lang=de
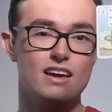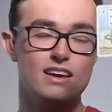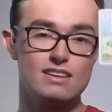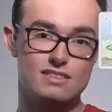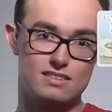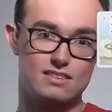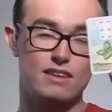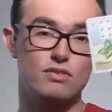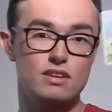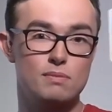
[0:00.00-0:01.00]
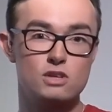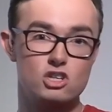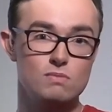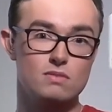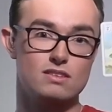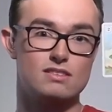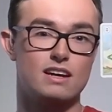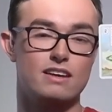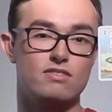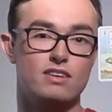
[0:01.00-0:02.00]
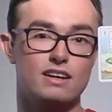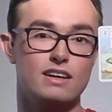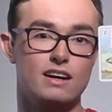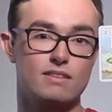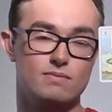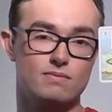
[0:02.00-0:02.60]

ist, der für dich bestimmt ist einfach, ja?